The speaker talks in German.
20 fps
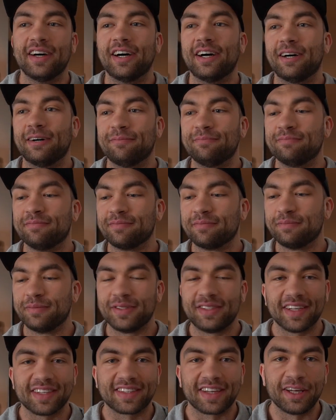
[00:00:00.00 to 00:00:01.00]
Ähm,
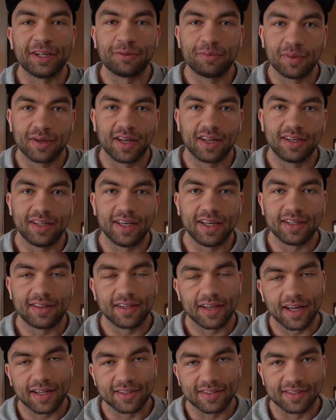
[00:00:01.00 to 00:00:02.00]
bis jetzt ging es mir in der Diät
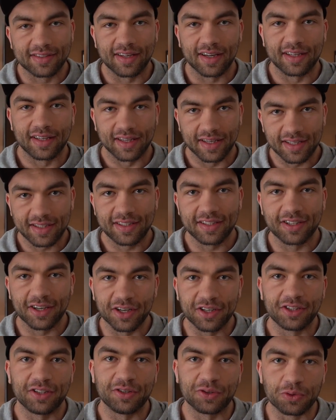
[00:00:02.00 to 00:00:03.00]
die ganze Zeit richtig,
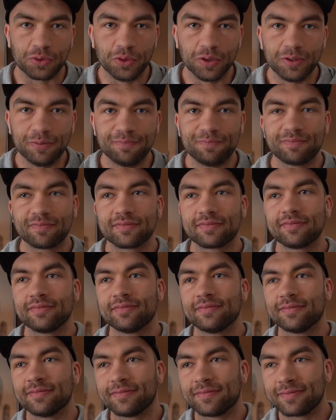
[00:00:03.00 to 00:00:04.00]
richtig gut.
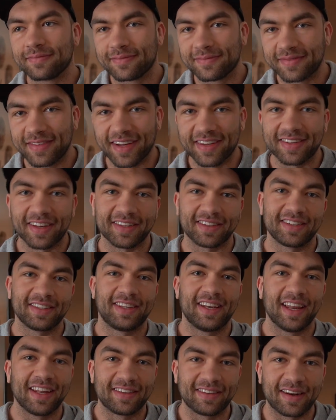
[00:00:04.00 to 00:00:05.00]
Das hat
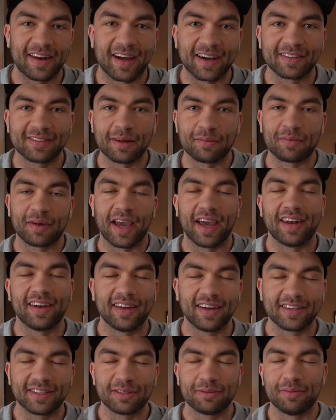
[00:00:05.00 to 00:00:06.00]
sich jetzt langsam
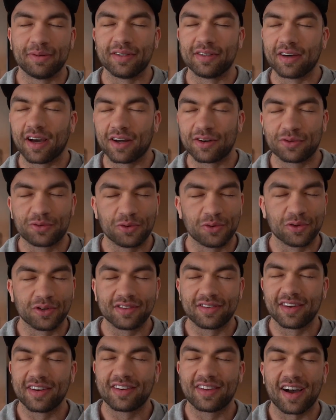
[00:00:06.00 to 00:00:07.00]
geändert. Ich bin
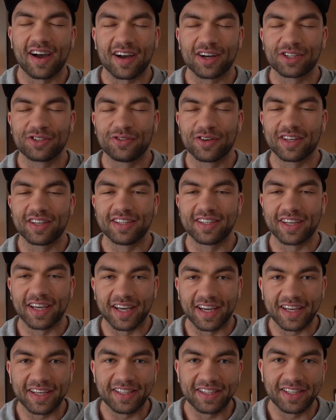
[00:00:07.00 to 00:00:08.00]
todeslethargisch, wirklich
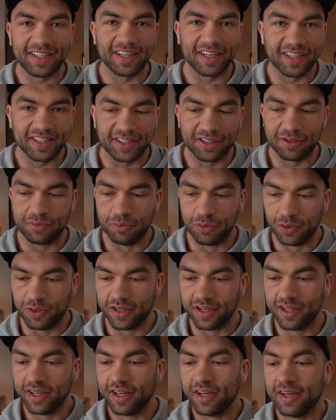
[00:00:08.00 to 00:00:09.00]
richtig, richtig
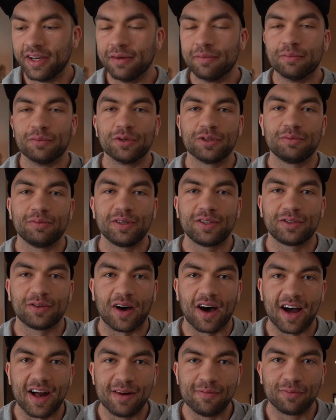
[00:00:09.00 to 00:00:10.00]
müde. Muss mich
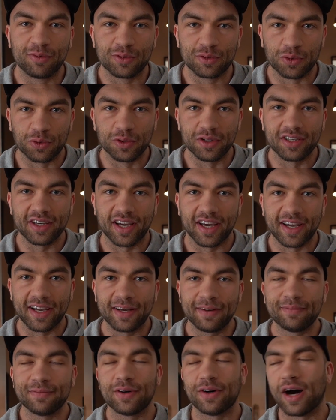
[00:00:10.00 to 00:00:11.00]
zu allem
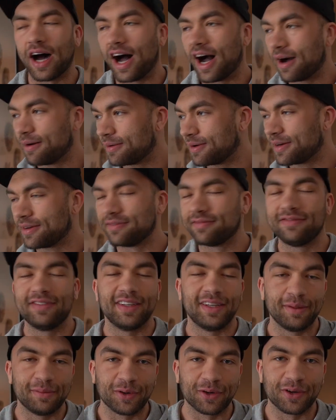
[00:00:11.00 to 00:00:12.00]
durchringen. Aber
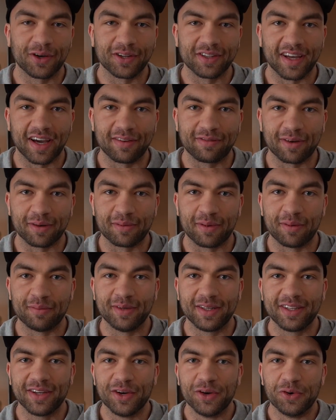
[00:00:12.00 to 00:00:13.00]
wir nehmen euch heute einfach mal
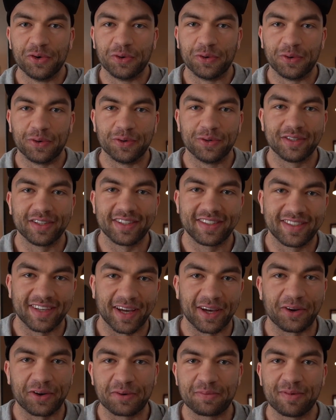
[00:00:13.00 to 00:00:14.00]
mit und ich
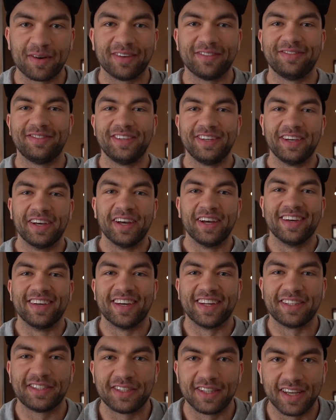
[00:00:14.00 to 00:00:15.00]
zeige euch mal, wie
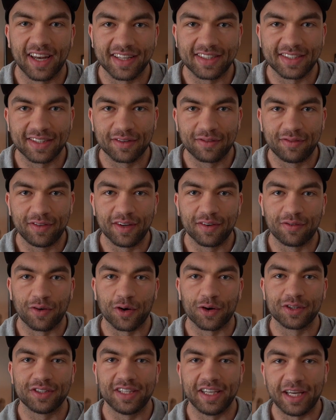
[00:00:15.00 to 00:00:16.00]
jetzt die letzten vier
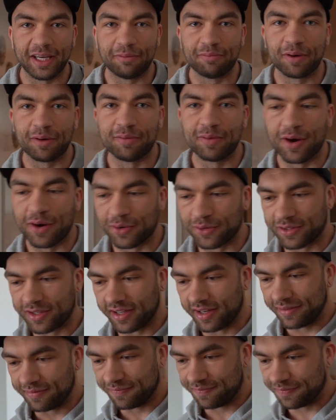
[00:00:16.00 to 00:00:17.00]
Wochen Diät bei mir
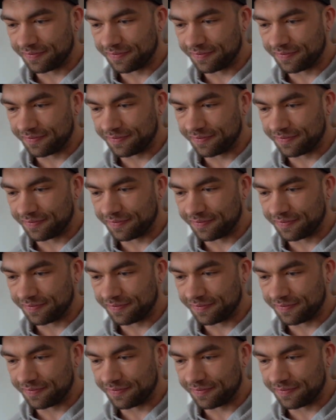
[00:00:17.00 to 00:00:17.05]
aussehen.